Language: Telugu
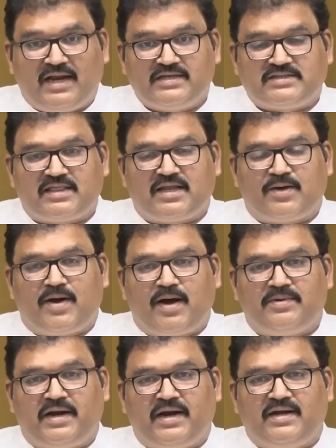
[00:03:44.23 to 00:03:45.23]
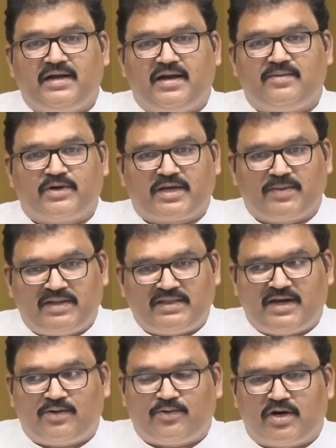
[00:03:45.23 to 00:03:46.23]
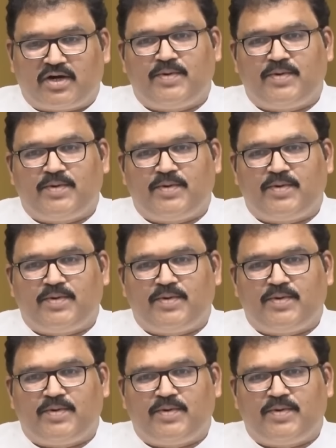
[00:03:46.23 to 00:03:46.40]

కానీ చంద్రబాబు నాయుడు గారు ముఖ్యమంత్రి